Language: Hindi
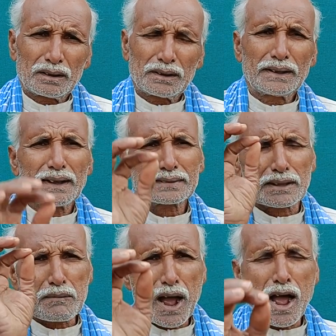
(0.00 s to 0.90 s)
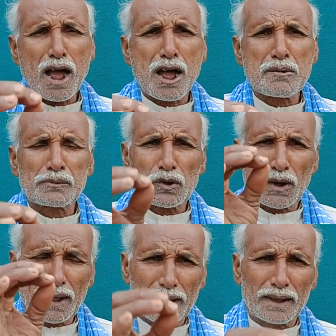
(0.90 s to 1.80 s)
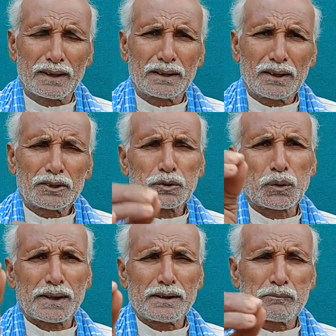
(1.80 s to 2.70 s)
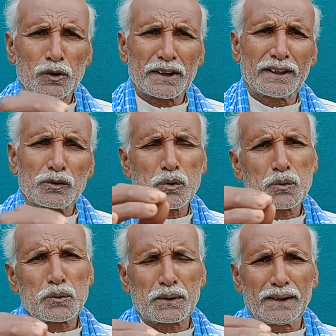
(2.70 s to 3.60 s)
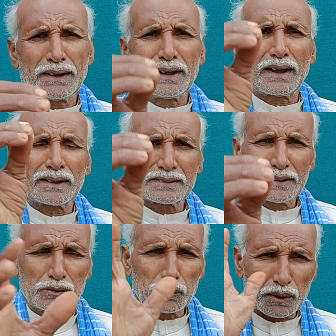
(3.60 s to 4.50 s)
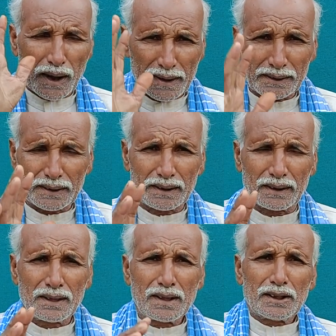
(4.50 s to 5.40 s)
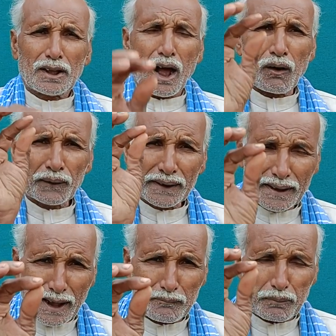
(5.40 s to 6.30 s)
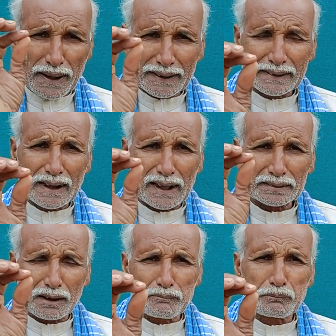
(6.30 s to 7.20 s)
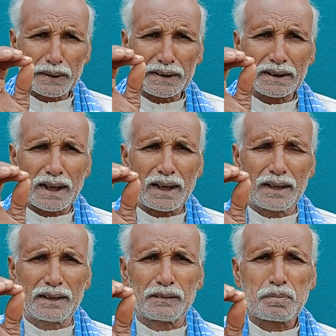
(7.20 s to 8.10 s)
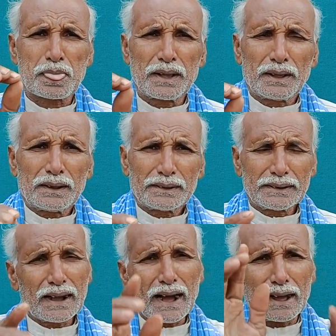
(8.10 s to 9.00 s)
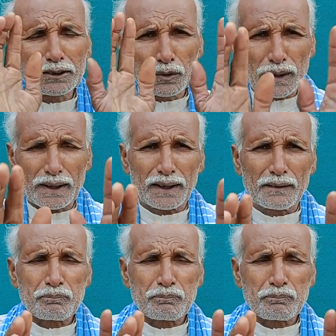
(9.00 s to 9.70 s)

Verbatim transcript: ये तमाम जो है छोटे मोटे रोगों के लिए अति गुणकारी है और यह बैजनाथ कंपनी का है यह जो है